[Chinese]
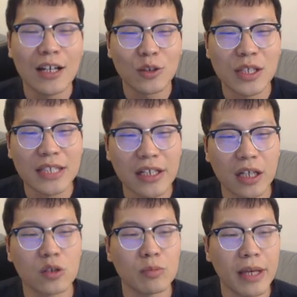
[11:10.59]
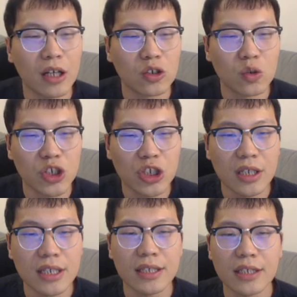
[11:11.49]
所以在这个局面当中，
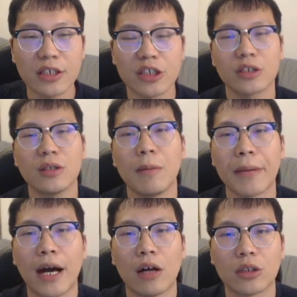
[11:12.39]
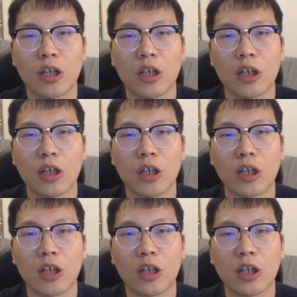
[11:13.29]
车一一是特别好。